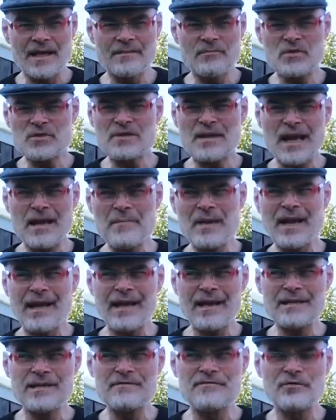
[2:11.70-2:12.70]
Ich musste einmal
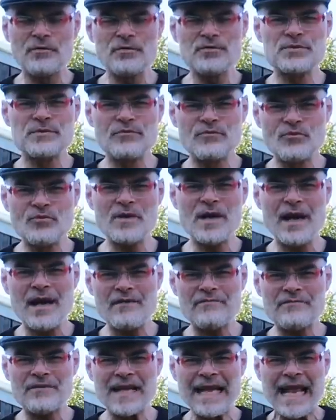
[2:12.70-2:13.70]
relativ früh zum
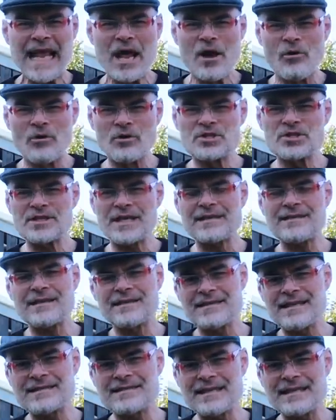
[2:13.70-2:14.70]
Flughafen und stand
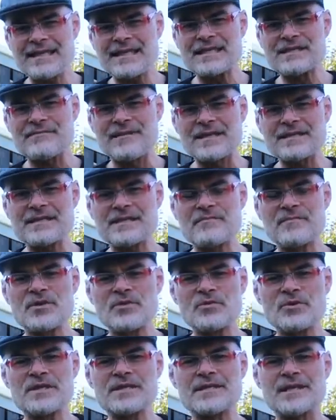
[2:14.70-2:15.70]
dann tatsächlich 20
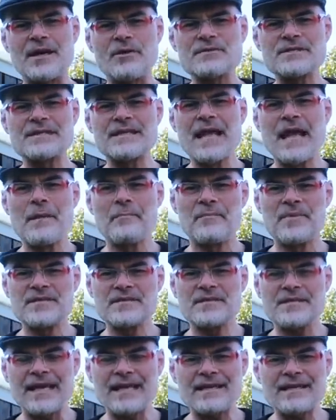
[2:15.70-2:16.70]
Minuten draußen, bis
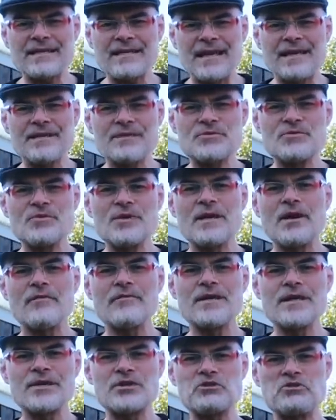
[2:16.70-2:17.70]
ich endlich alle Türen auch
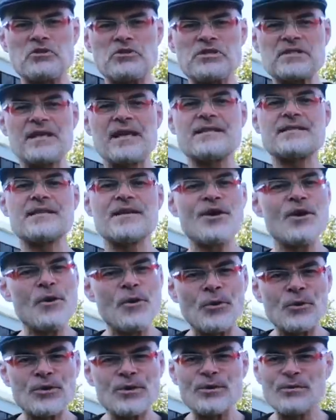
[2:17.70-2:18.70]
wieder geschlossen hatte
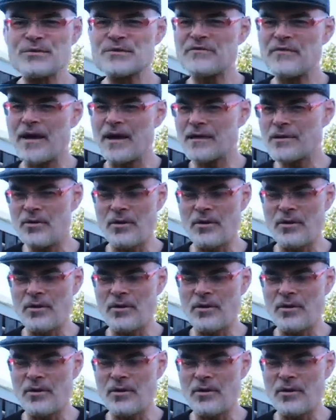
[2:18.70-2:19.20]
und losfahren